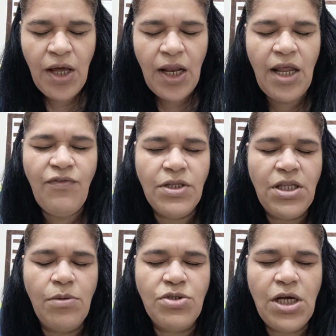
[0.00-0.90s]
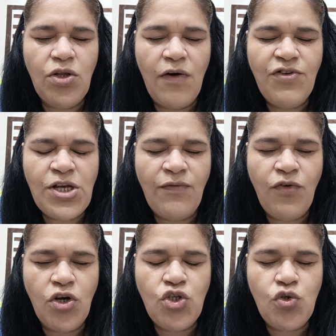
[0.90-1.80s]
Levantamos a nossa
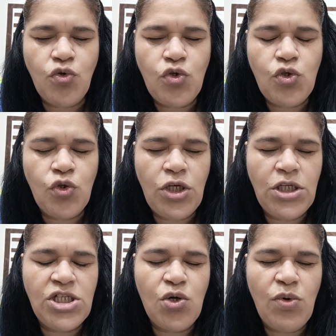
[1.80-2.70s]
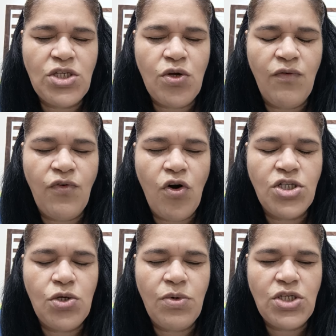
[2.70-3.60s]
voz juntos, unidos em uma só
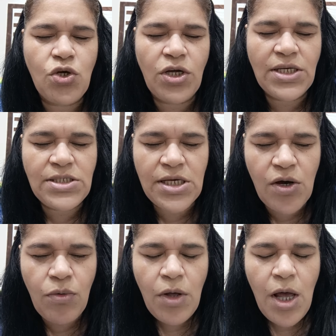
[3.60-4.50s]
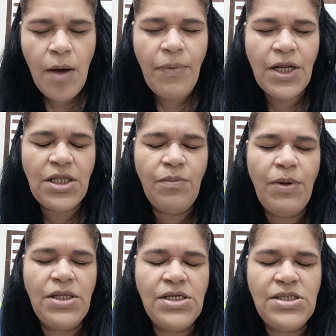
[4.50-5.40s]
voz, em uma só oração, para Te
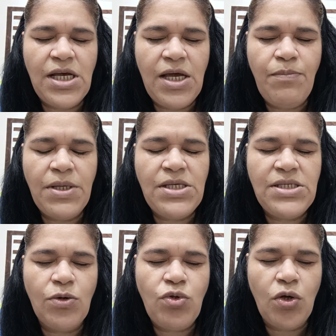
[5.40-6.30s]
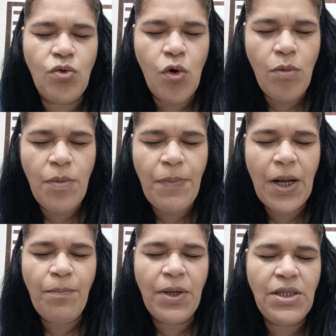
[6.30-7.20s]
bendizer, bendizer o Teu nome,
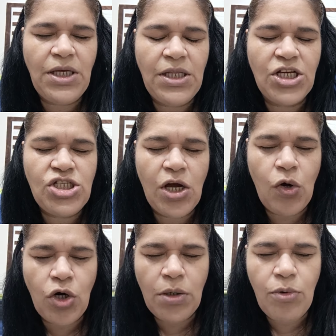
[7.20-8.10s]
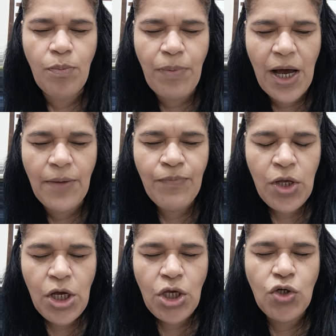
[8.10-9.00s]
para pedir nesta hora, meu Pai,
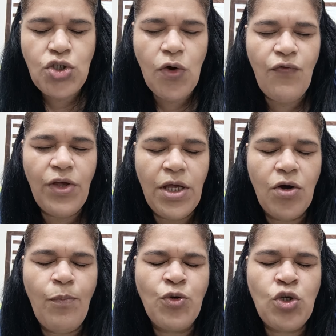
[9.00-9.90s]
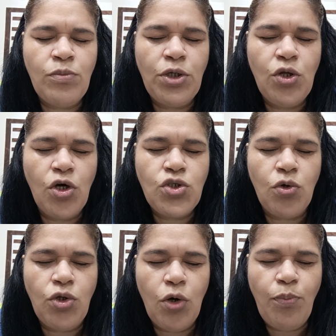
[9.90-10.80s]
que o Senhor venha sobre nós com
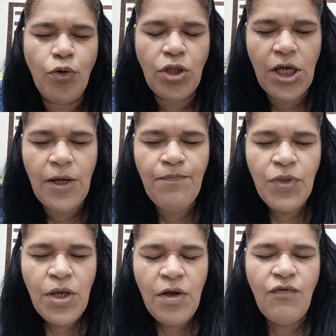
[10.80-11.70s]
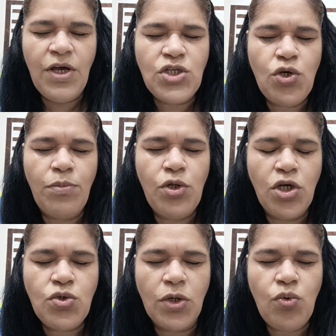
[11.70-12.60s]
o Teu poder, venha sobre
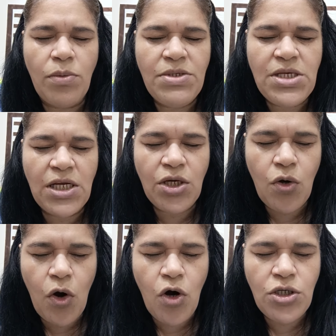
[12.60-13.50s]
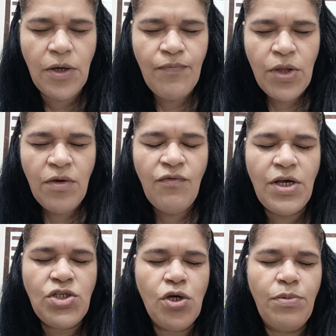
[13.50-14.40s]
nós com a Tua misericórdia,
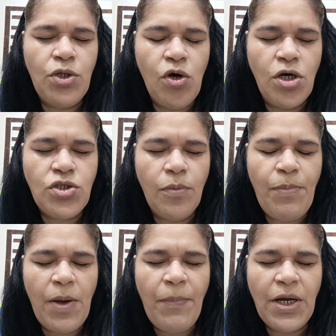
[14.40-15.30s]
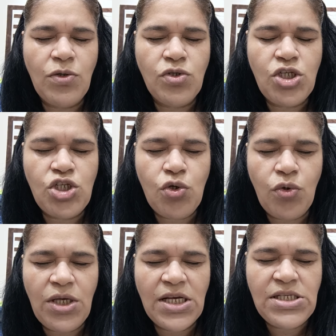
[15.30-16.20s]
venha sobre nós, ó Pai, para nos
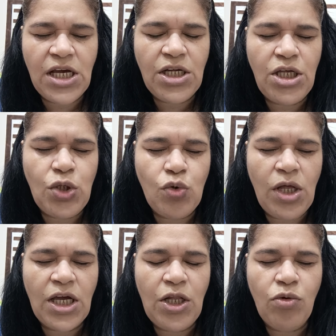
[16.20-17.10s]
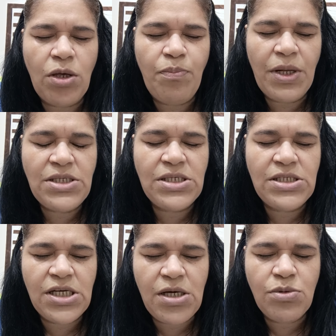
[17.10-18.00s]
instruir acerca de tudo aquilo que
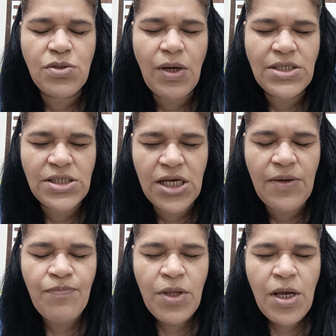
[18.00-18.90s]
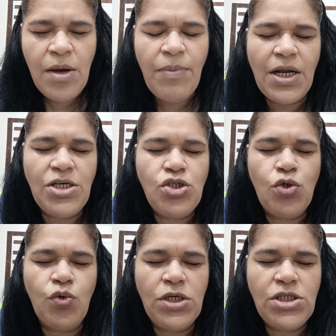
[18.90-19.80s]
precisamos fazer, para
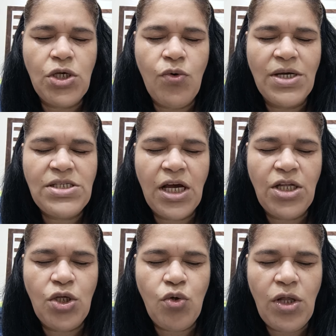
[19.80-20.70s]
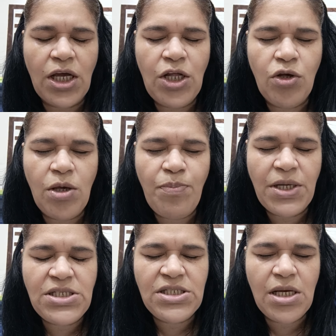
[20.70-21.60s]
instruir, Senhor, acerca de tudo aquilo que
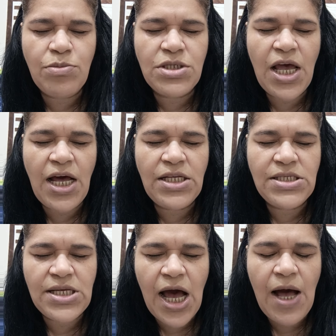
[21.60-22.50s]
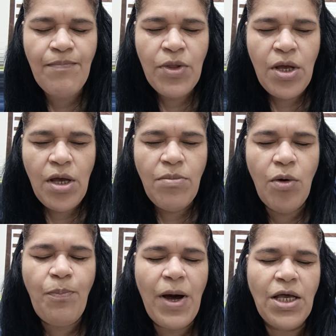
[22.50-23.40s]
precisamos realizar
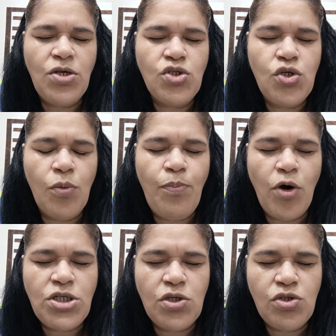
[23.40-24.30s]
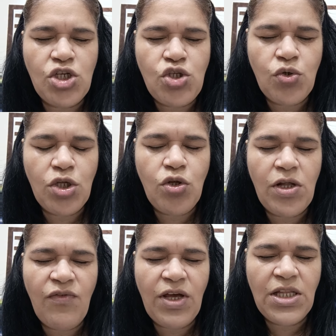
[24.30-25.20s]
meu Pai, que o Senhor possa nos instruir em toda
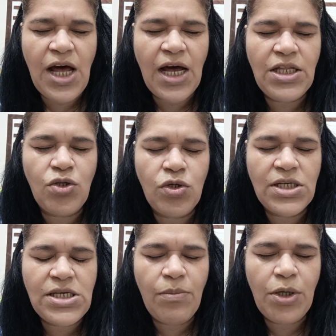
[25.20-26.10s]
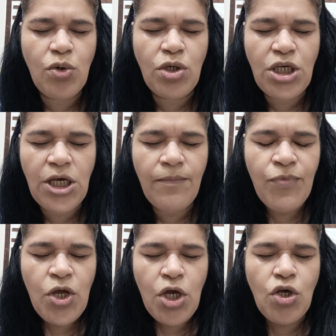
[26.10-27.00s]
a verdade, em toda a sabedoria.
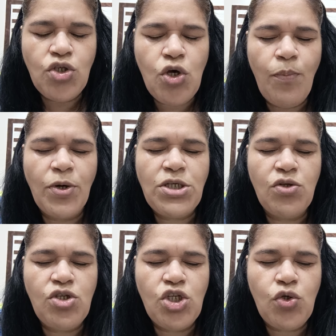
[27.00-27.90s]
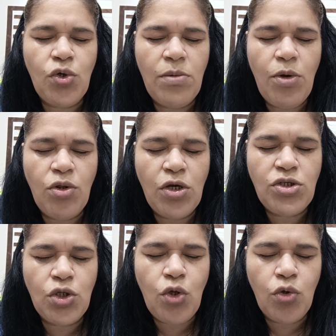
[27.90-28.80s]
Que o Senhor possa nos instruir, meu Deus,
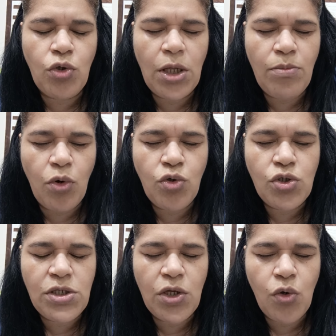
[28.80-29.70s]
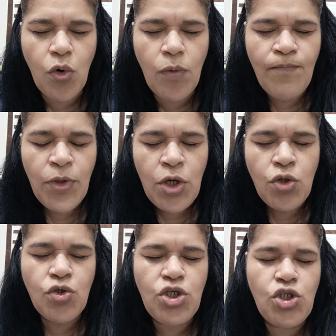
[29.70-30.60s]
em todo o temor do Senhor.
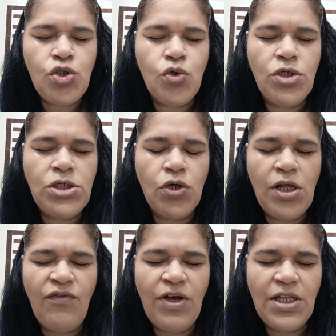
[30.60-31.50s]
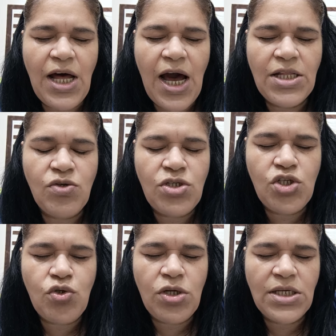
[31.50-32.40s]
Nos instrui, Senhor, na verdade, nos
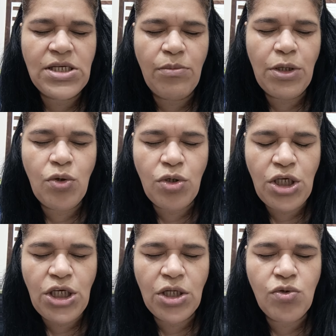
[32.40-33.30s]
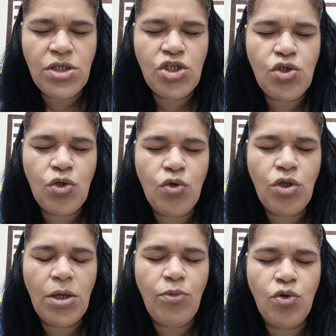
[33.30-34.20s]
instrui na sabedoria, nos instrui no
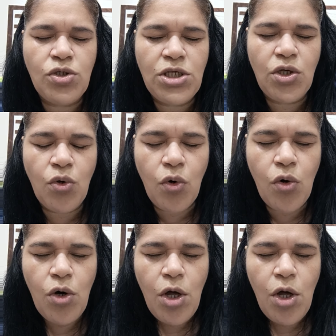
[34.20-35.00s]
temor do Senhor.